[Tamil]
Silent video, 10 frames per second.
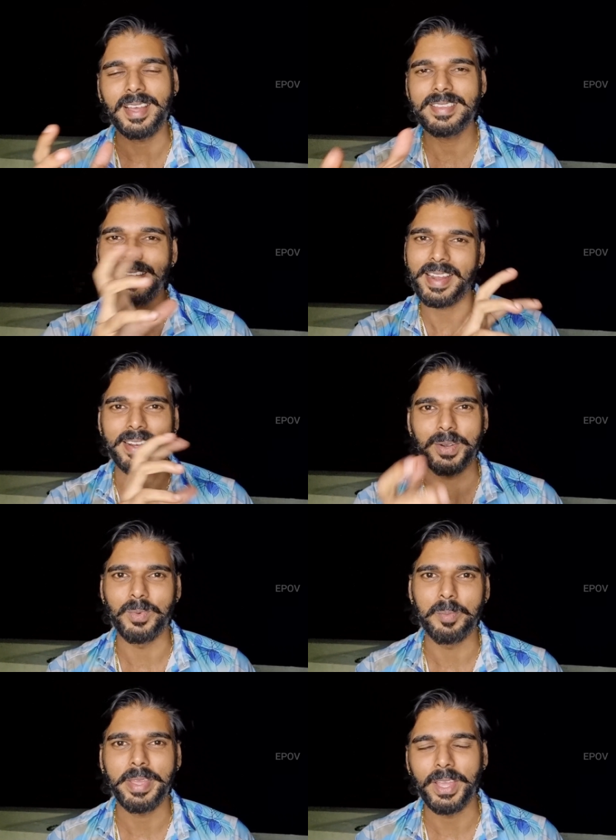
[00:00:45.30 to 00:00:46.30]
தாத்தா
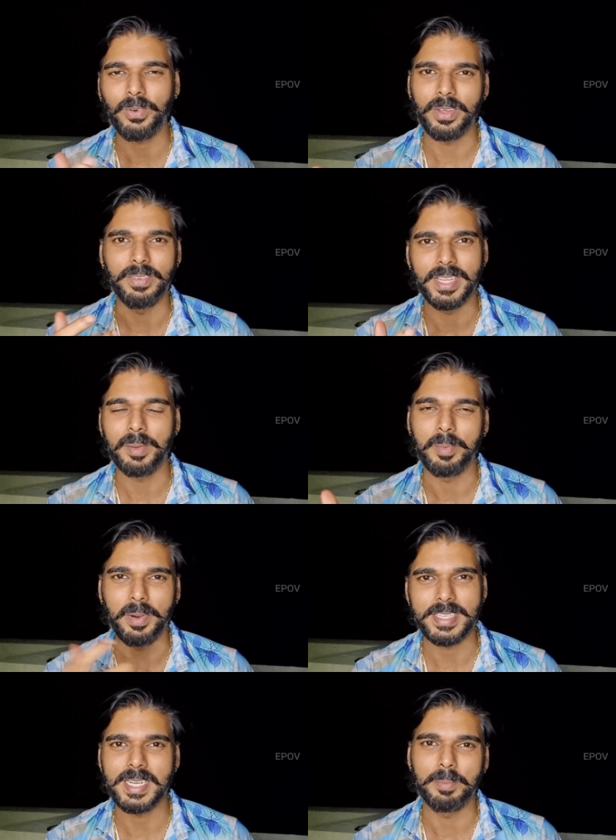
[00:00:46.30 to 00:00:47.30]
கேரக்டர் மூலமாக இயக்குனர் வந்து நம்ம
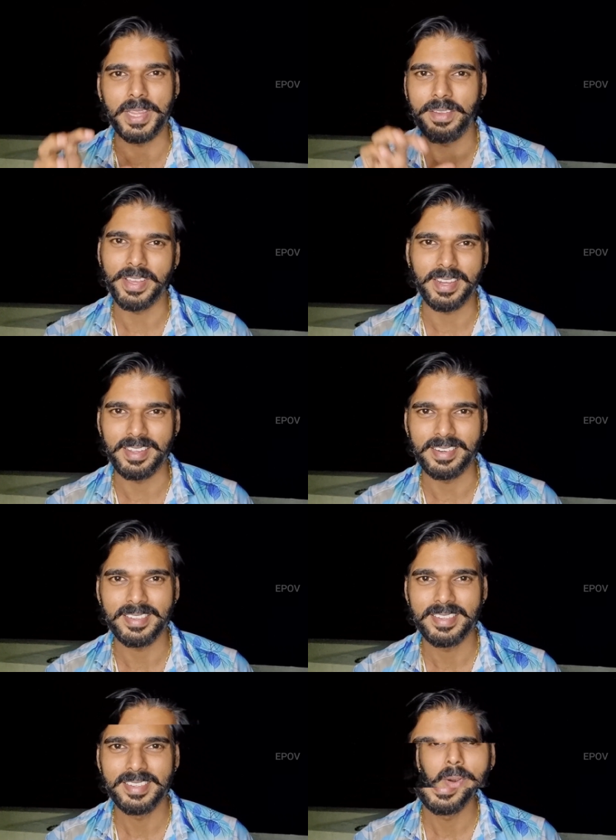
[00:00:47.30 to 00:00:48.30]
மனசில் பதிய வைக்கிறாரு
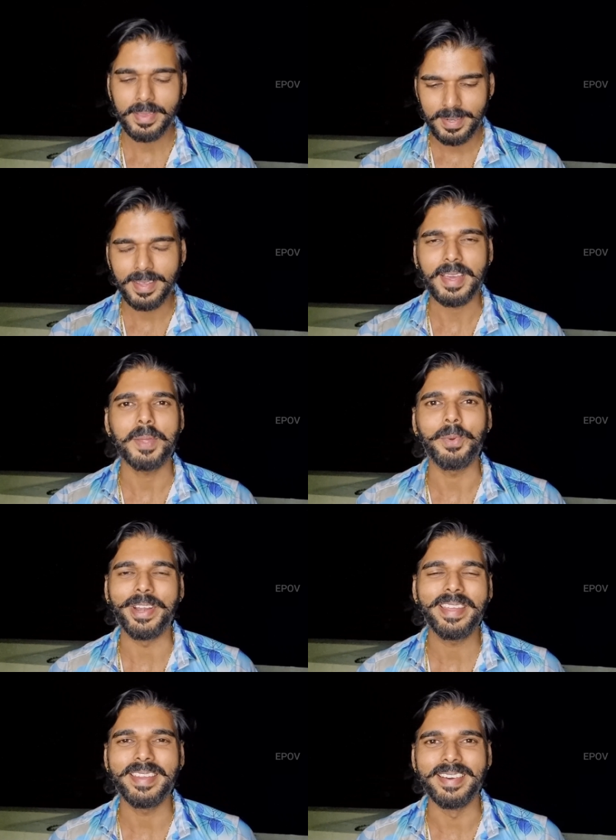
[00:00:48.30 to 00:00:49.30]
படத்துல
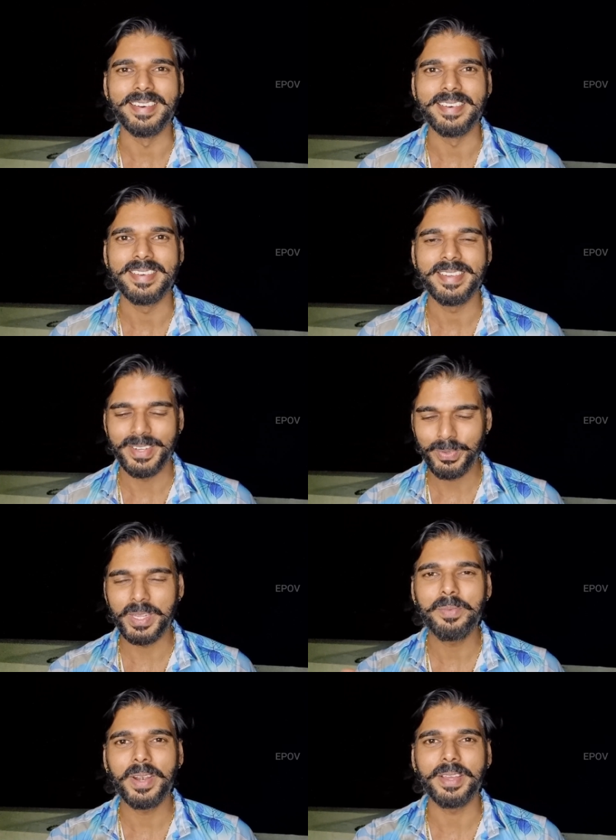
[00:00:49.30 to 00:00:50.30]
கதைப்படி இன்னும்
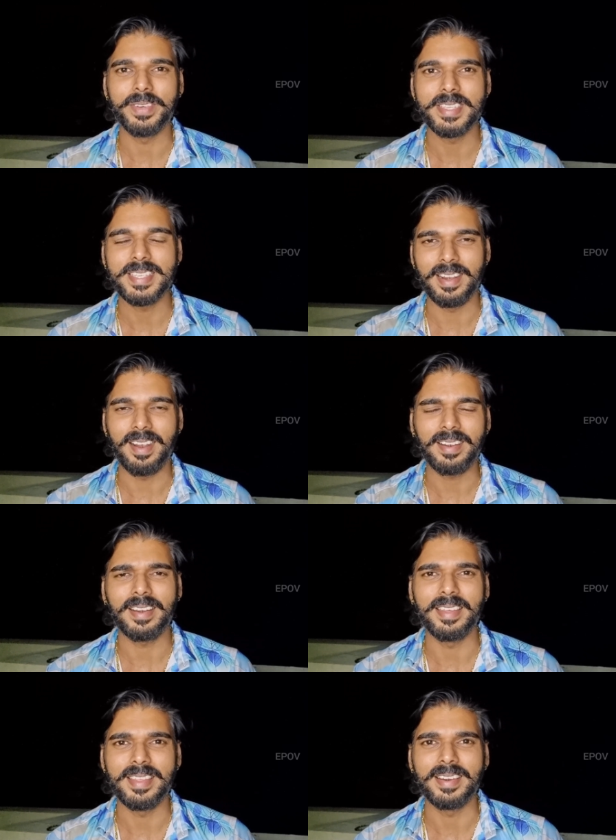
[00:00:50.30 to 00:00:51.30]
தீபாவளிக்கு வந்து சில
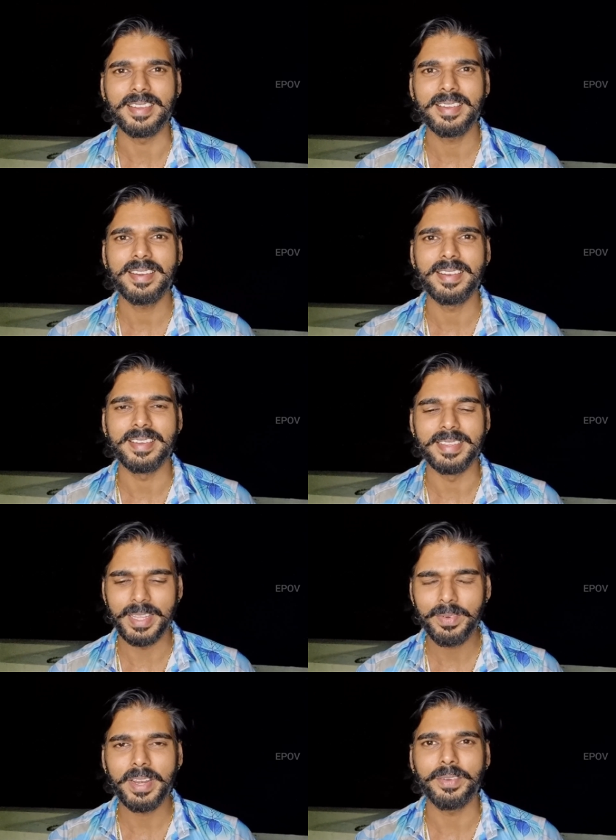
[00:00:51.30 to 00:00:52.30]
நாட்களே தான் இருக்கு அண்ட்
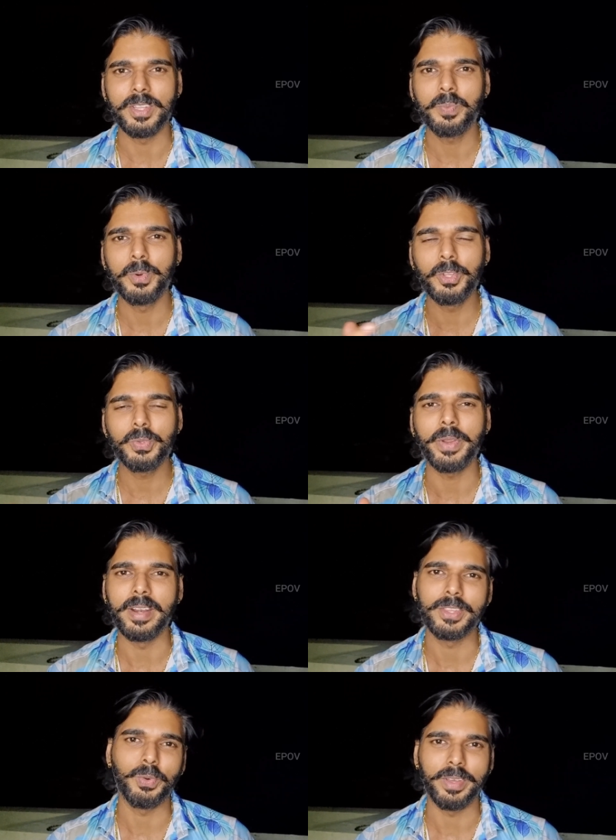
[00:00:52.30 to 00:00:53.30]
தீபாவளிக்கு வந்து புது துணி
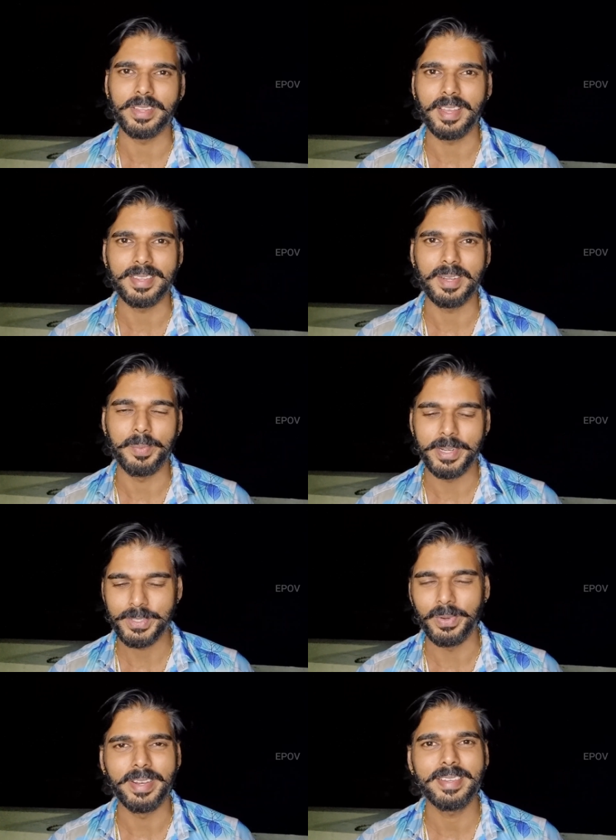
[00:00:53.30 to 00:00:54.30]
எடுத்து கொடுங்க தாத்தா
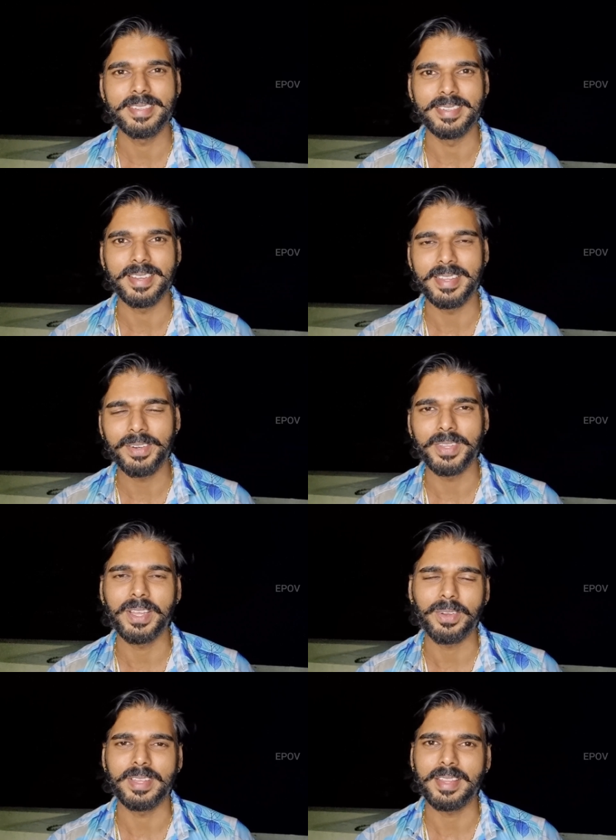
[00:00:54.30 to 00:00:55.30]
அப்படின்னு சொல்லிட்டு கதிர்
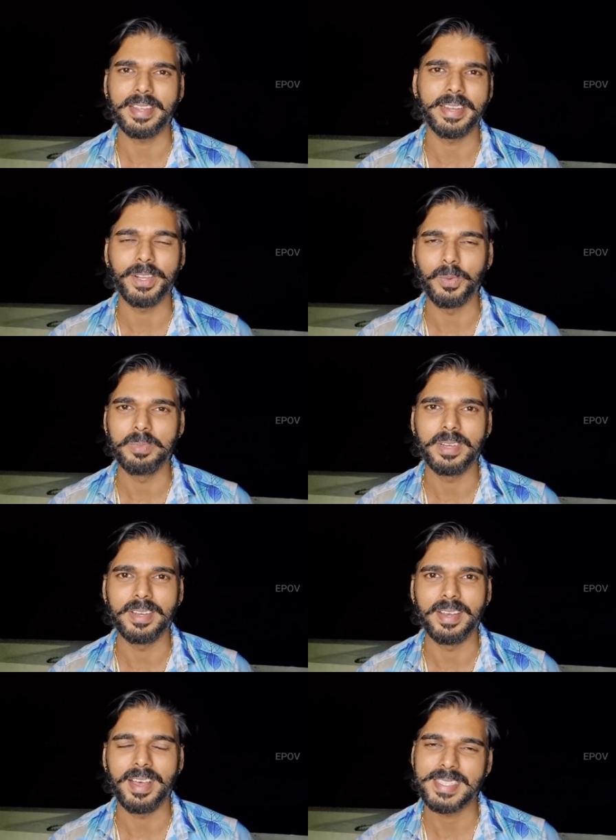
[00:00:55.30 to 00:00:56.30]
வந்து அவங்க தாத்தா கிட்ட ரொம்ப
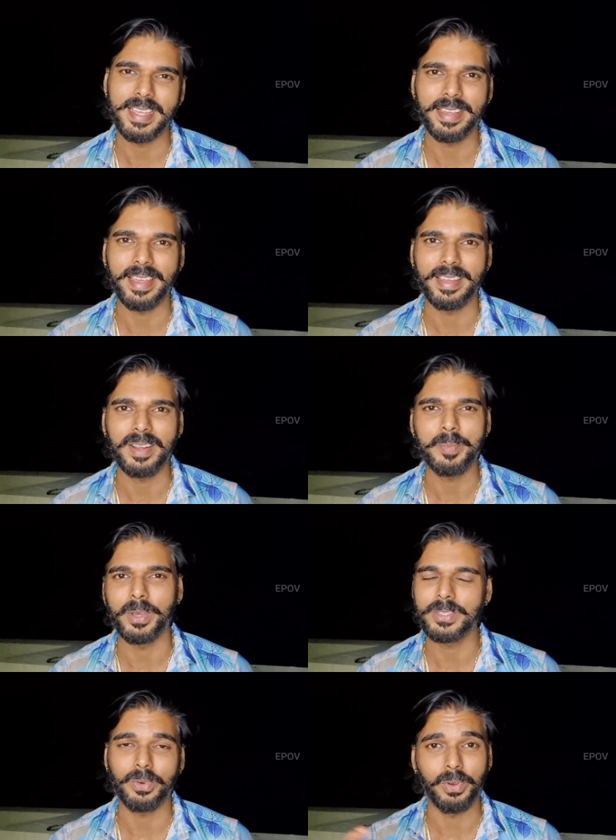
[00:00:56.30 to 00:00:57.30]
ஆசையா கேட்கலாம்
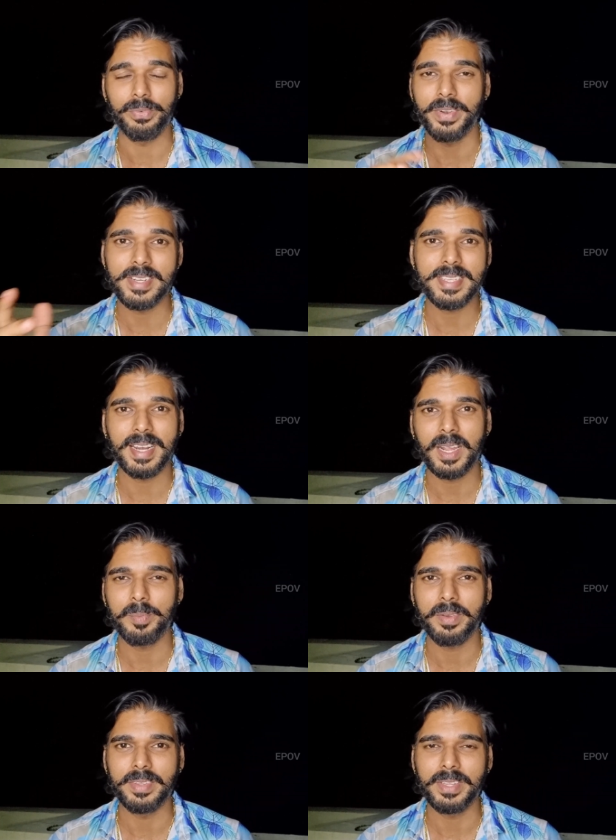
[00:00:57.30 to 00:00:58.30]
பிகாஸ் அவனுடைய ஃப்ரெண்ட்ஸ்
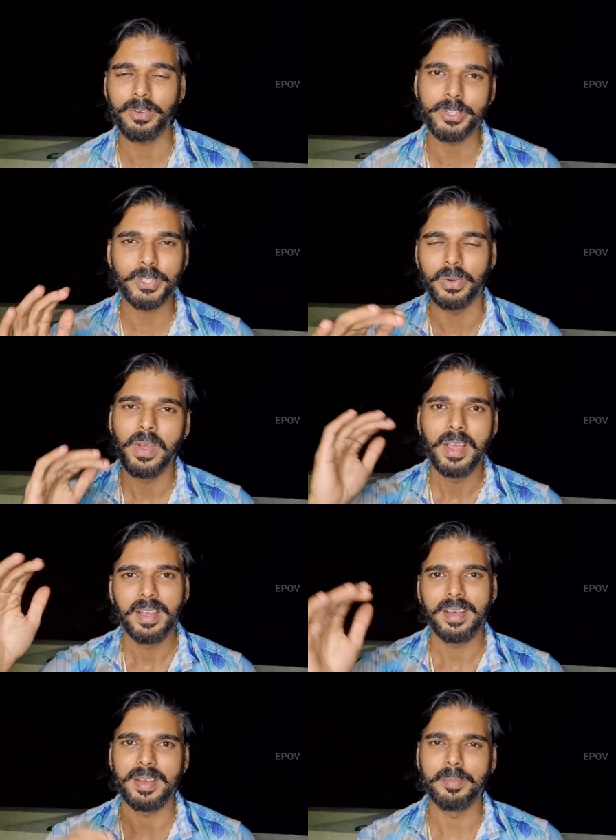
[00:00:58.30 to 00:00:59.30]
எல்லாருமே வந்து கொஞ்சம்
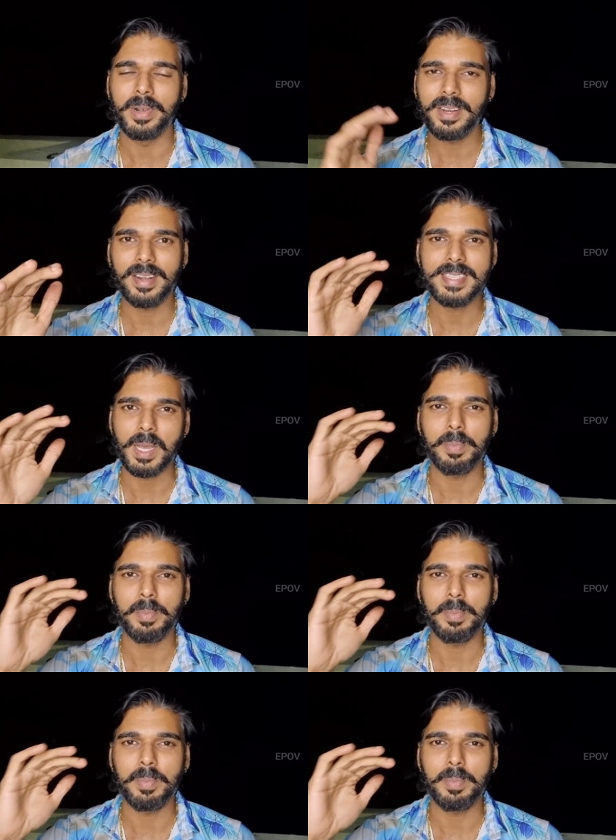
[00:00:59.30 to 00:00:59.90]
மிடில் கிளாஸ்